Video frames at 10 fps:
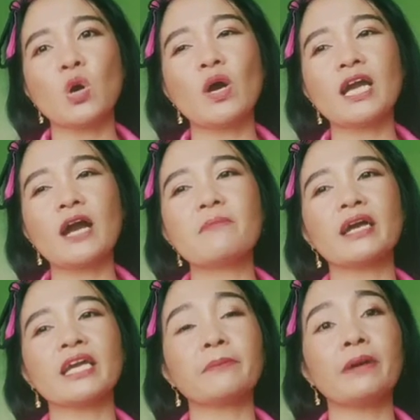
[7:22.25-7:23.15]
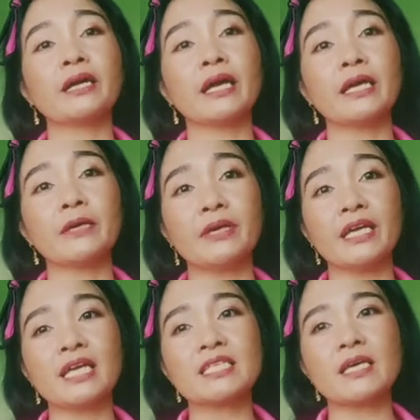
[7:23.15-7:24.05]
huwag kang
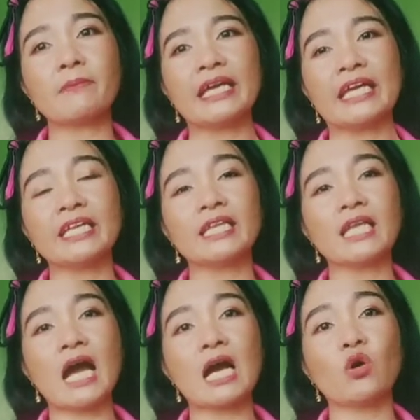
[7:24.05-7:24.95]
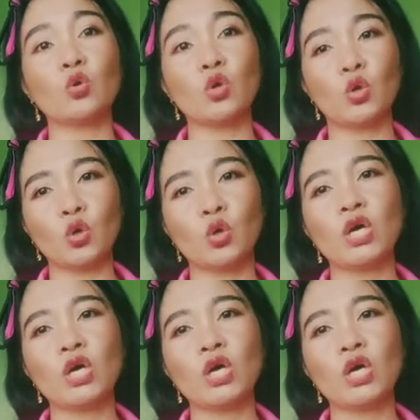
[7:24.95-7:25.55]
makikipag-aibigan sa mainit ang ulo